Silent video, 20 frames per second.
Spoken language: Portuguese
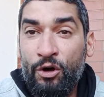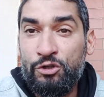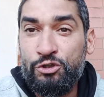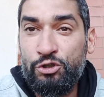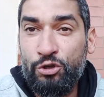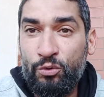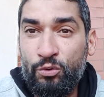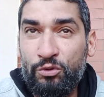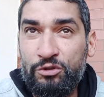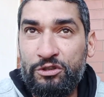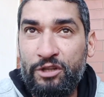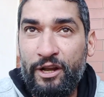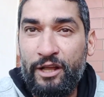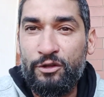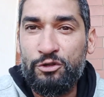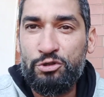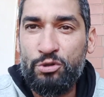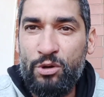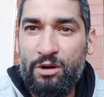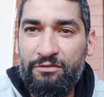jogo
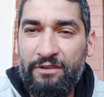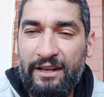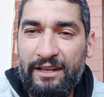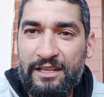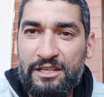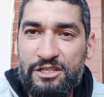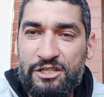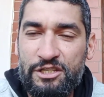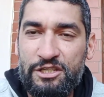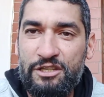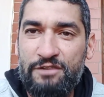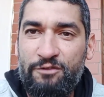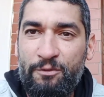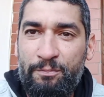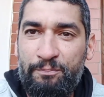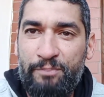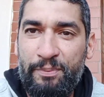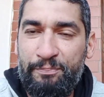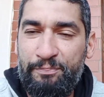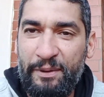treino, jogo avaliativo,
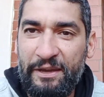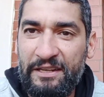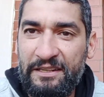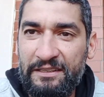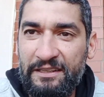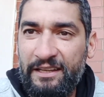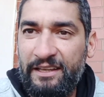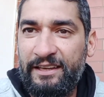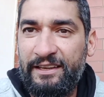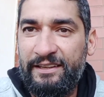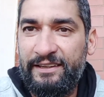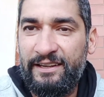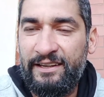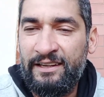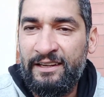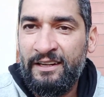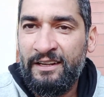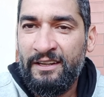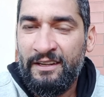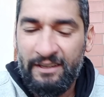
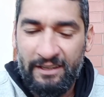peneira,